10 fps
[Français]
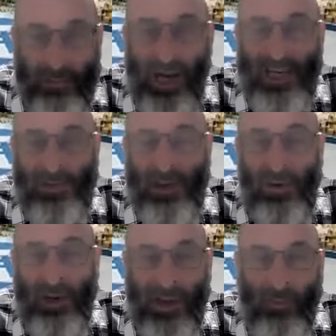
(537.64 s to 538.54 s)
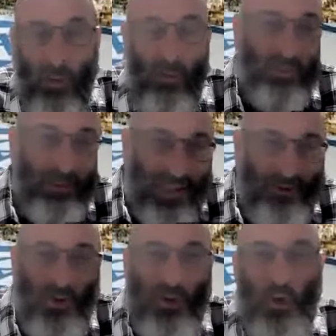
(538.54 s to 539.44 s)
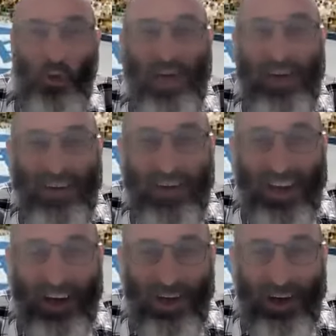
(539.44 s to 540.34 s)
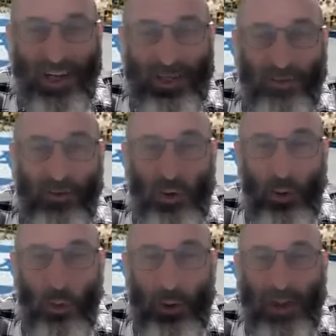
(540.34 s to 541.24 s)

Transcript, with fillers: responsabilité à moi. Bon, peut-être qu'aujourd'hui, les enfants sont plus